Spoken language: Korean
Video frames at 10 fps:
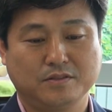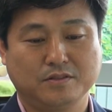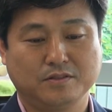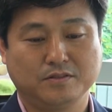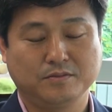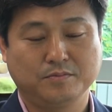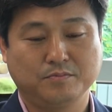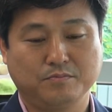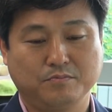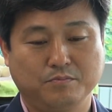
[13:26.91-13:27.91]
그
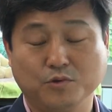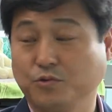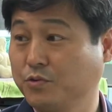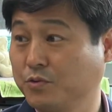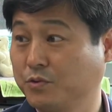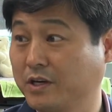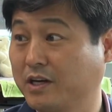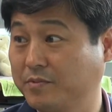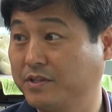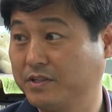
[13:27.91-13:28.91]
묘역에
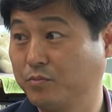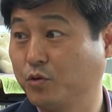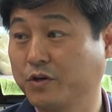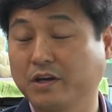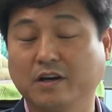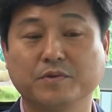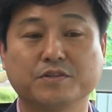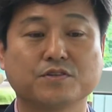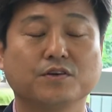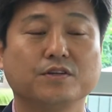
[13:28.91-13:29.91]

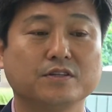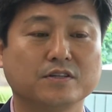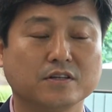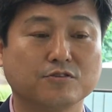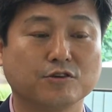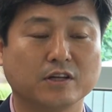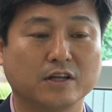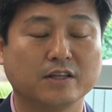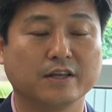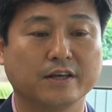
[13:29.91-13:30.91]
가면 써 있는 글귀이긴
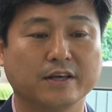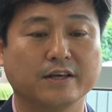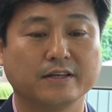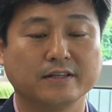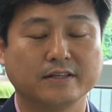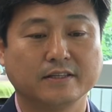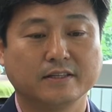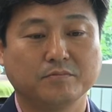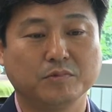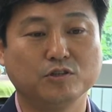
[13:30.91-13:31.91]
한데
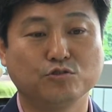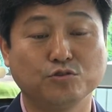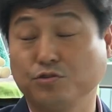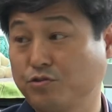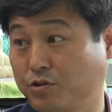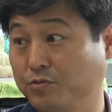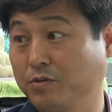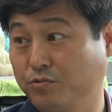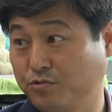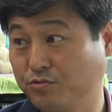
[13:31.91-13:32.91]
민주주의
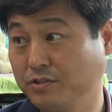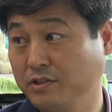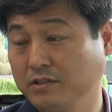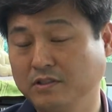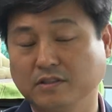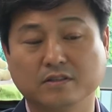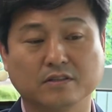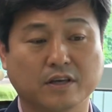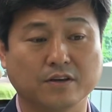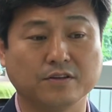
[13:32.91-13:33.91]
최후의 보루는
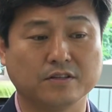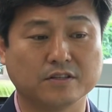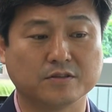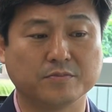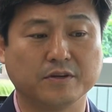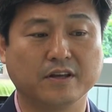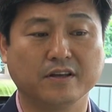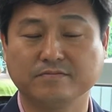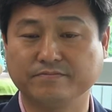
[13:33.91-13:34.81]
깨어 있는 시민의